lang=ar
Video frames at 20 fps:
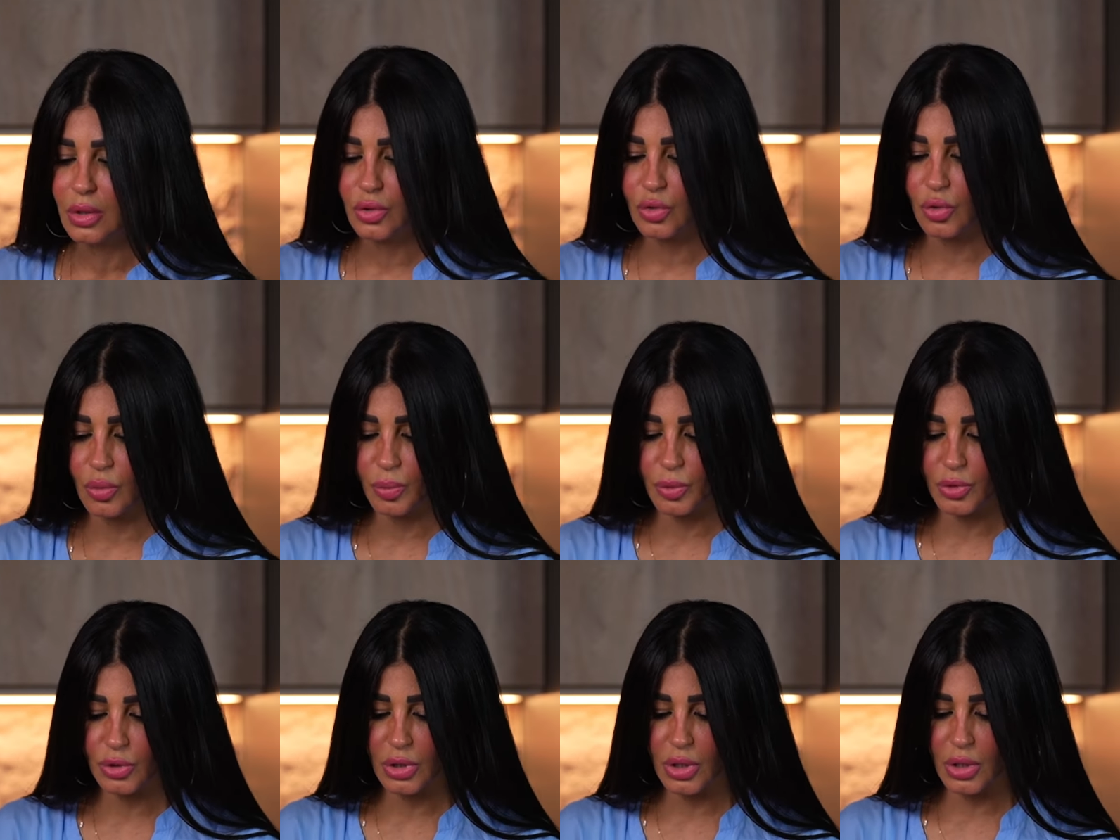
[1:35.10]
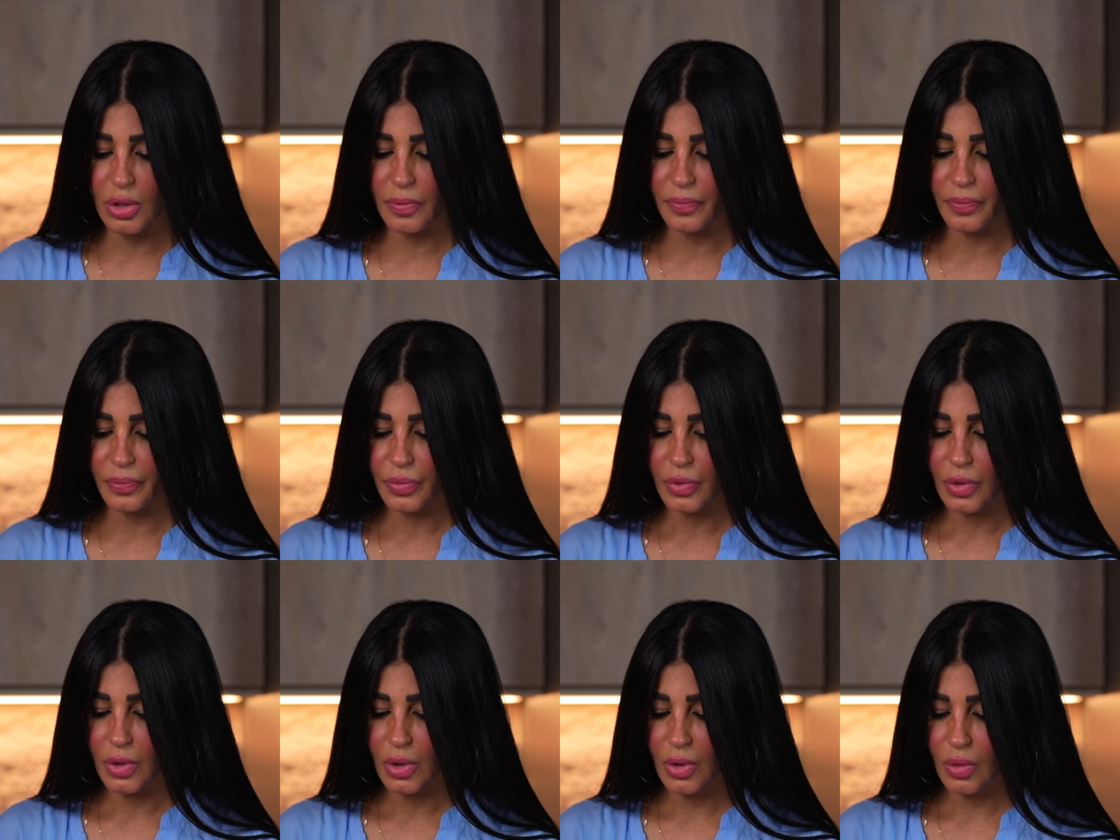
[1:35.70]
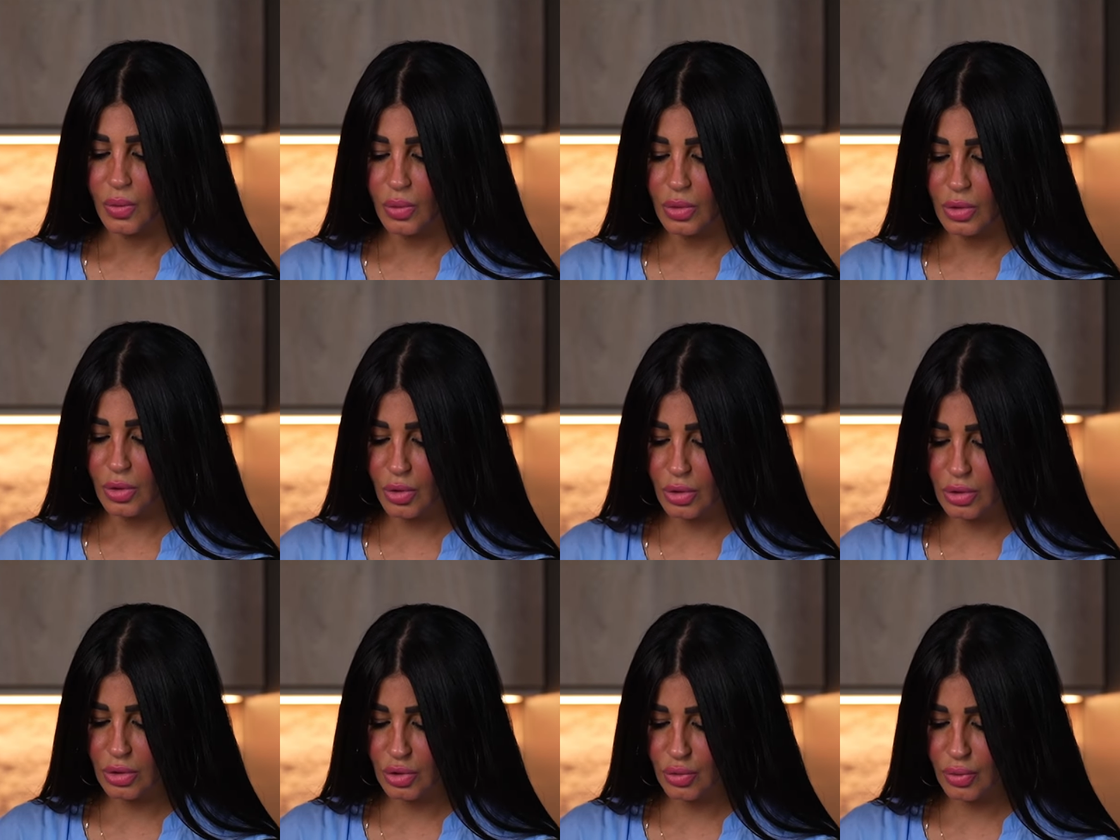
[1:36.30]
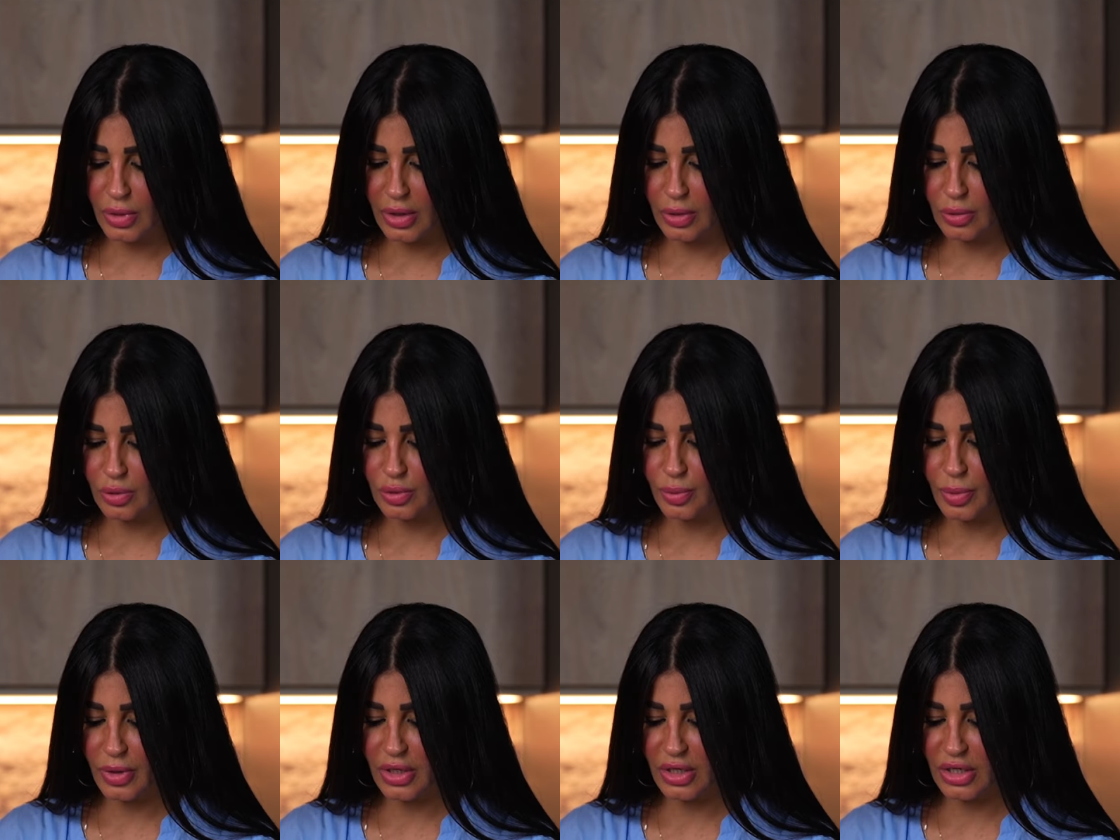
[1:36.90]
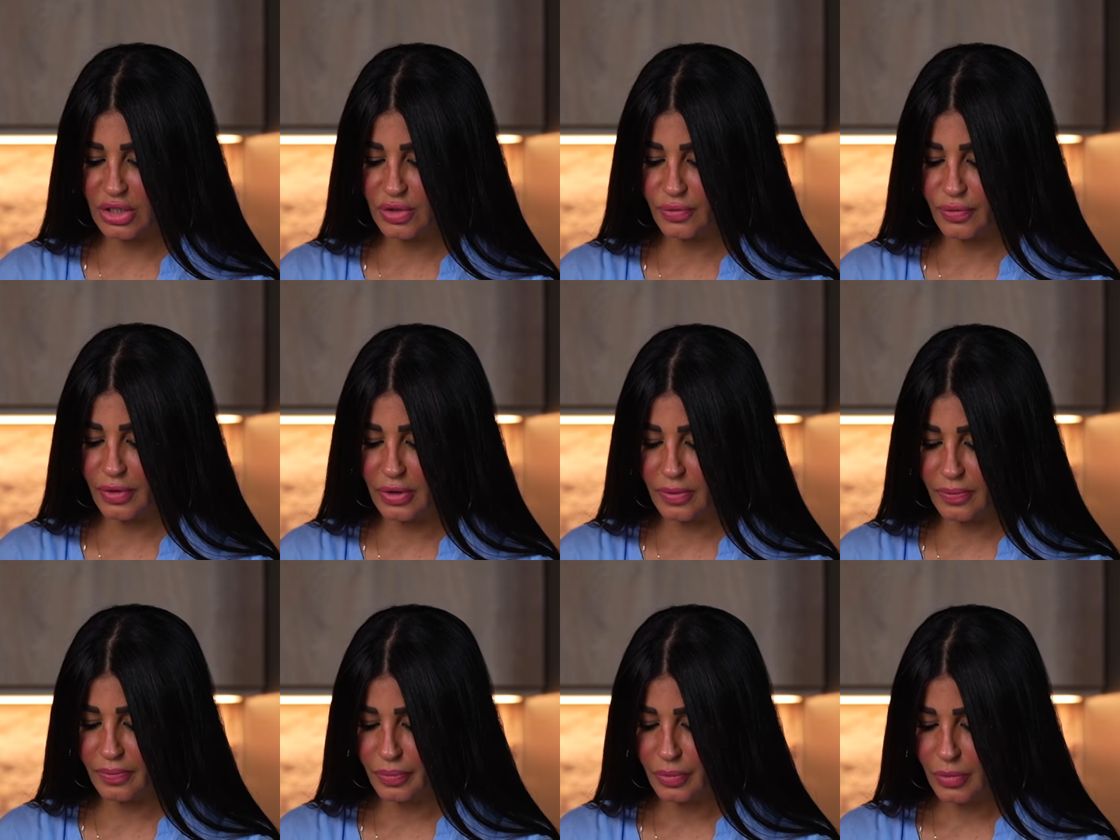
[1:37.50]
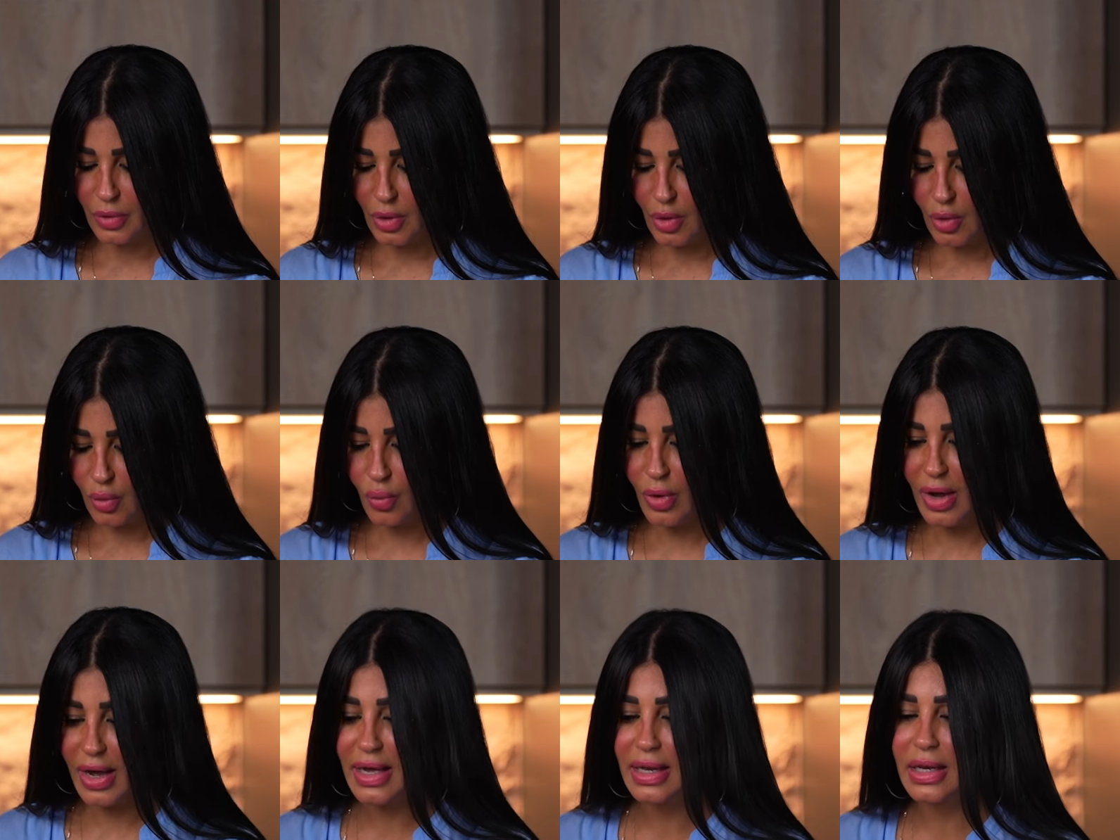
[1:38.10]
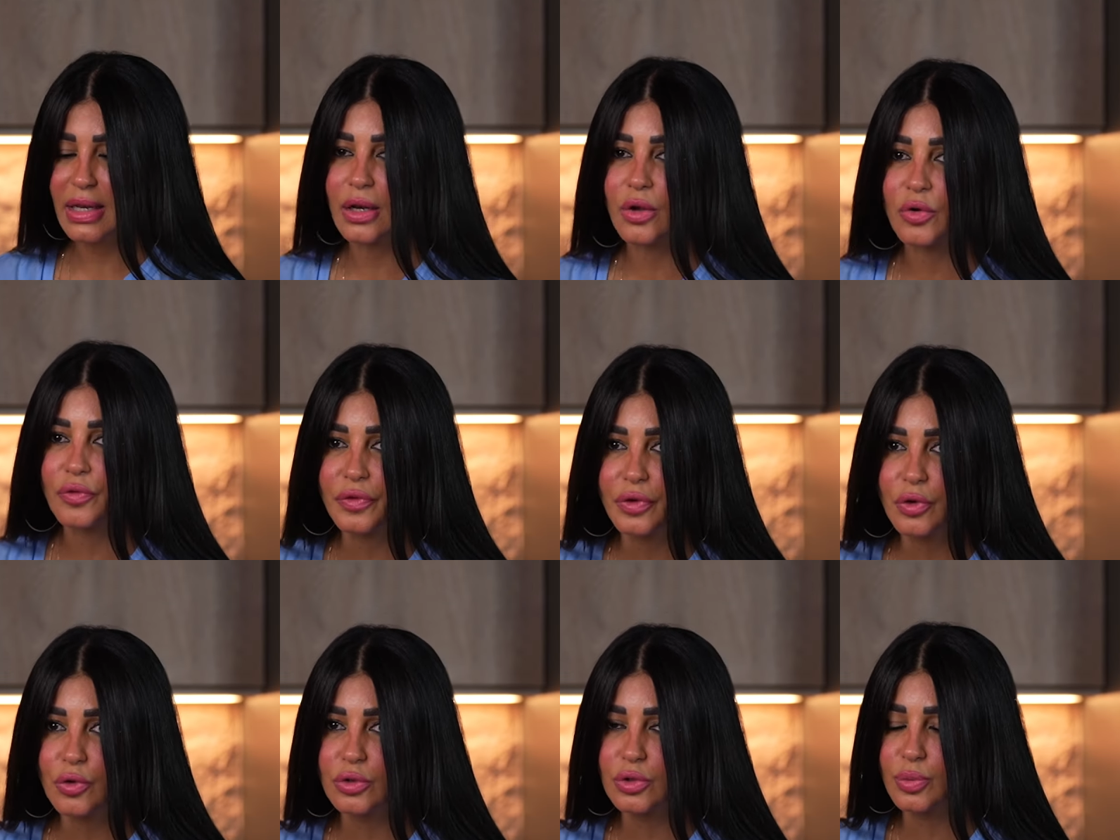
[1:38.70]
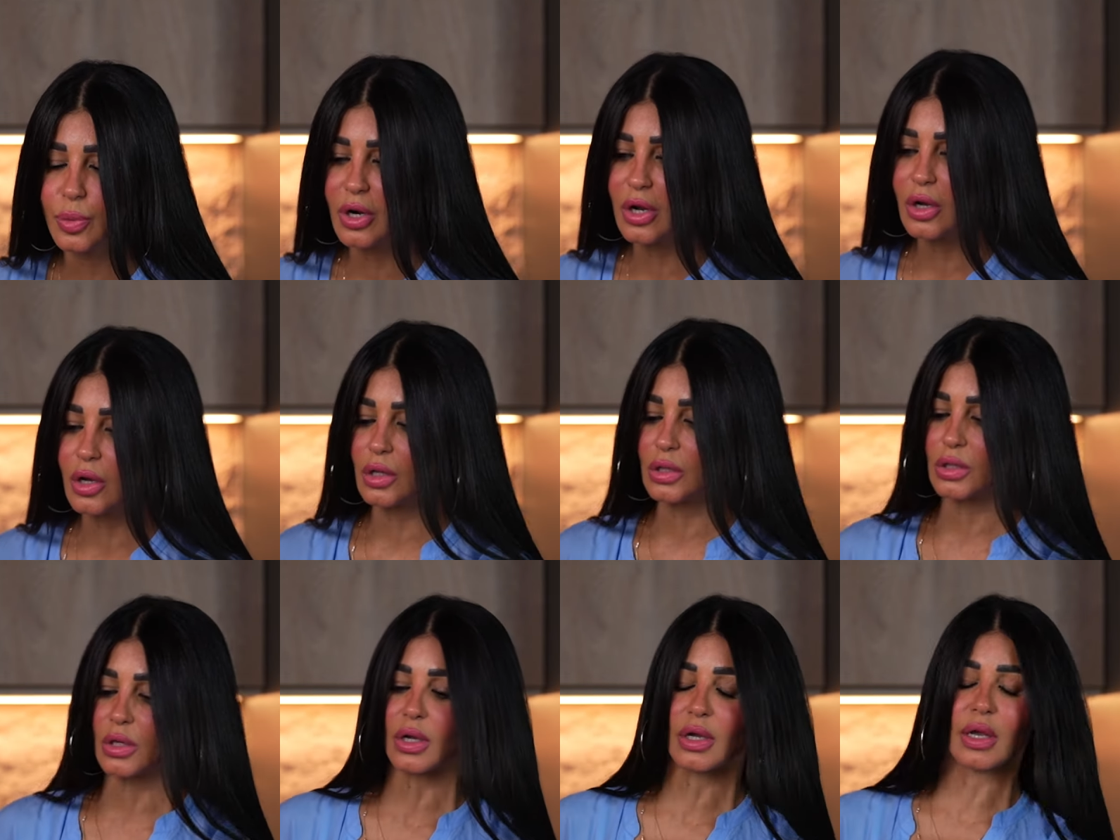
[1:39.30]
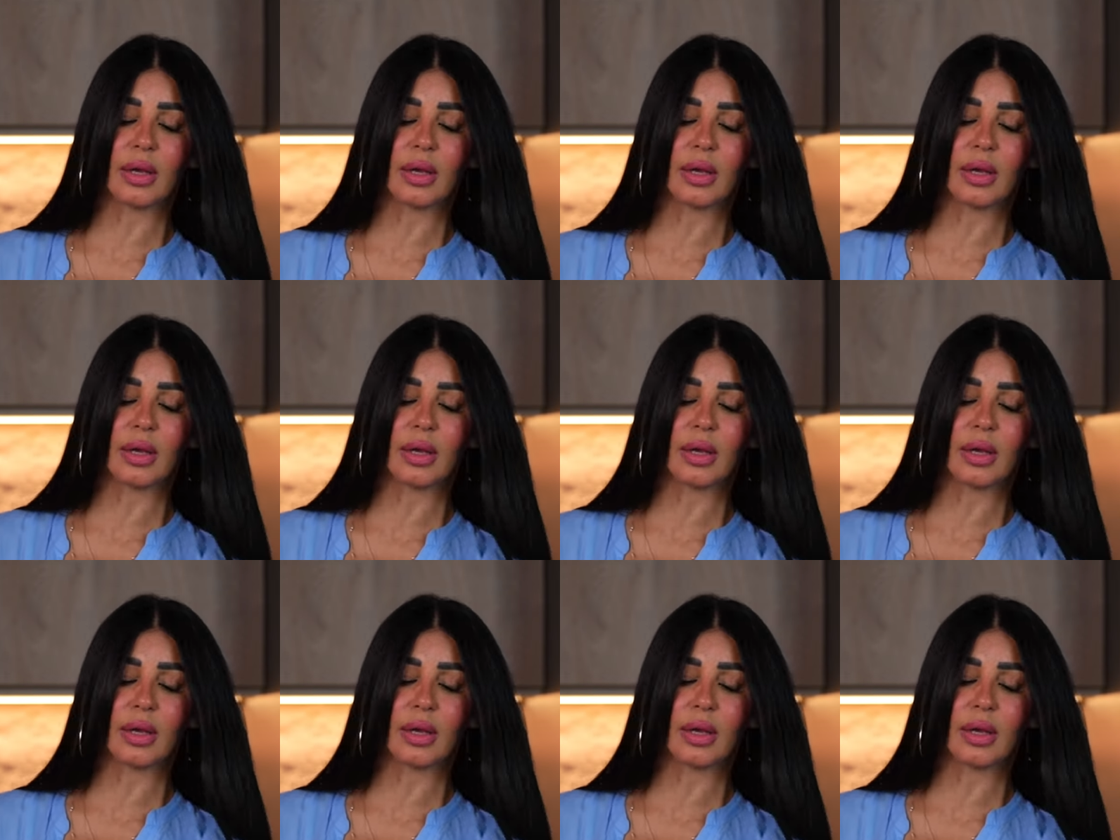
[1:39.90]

توم بودره ونحط شويه كزبره ناشفه واحلى لو في كزبره خضراء